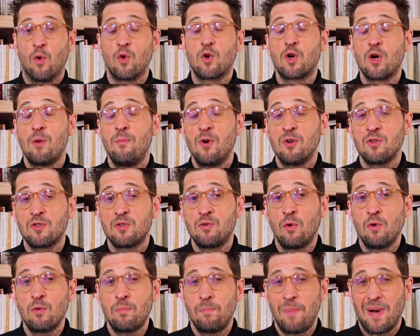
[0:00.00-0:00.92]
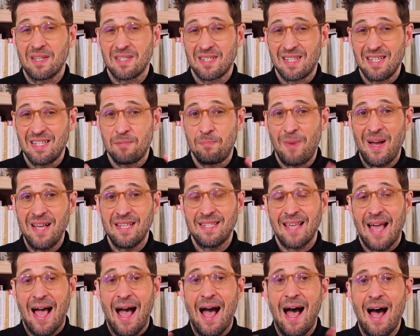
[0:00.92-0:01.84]
On commence donc par ce qui se
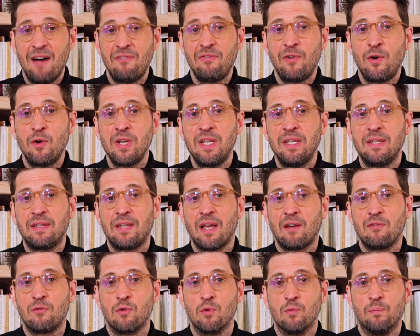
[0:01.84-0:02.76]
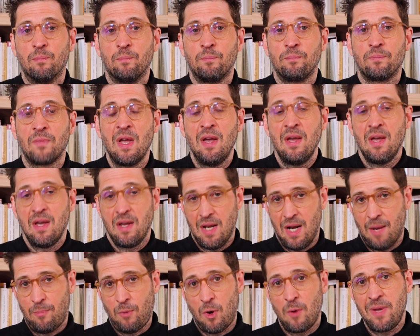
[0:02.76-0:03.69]
passe avant l'interview.
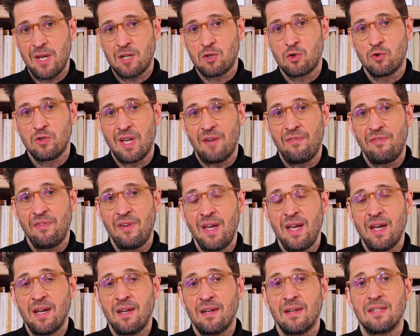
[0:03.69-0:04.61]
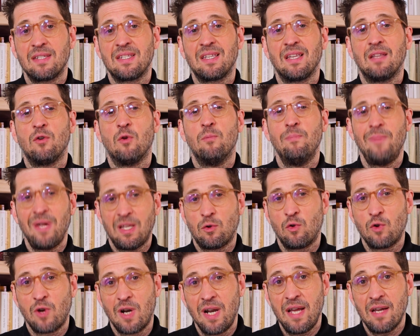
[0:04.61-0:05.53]
Et la première chose à faire, c'est de
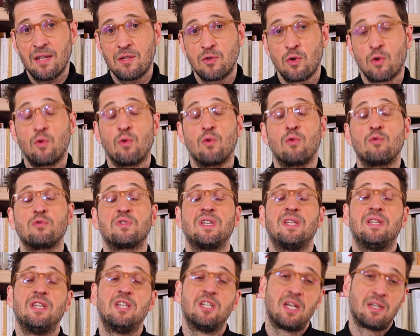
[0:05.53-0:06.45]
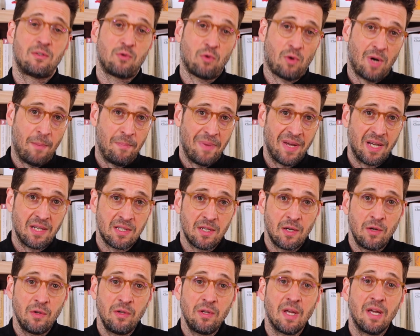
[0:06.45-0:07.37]
mettre au clair ce qu'on sait déjà sur la
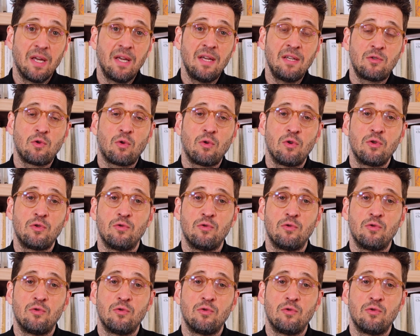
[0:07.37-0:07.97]
personne et sur le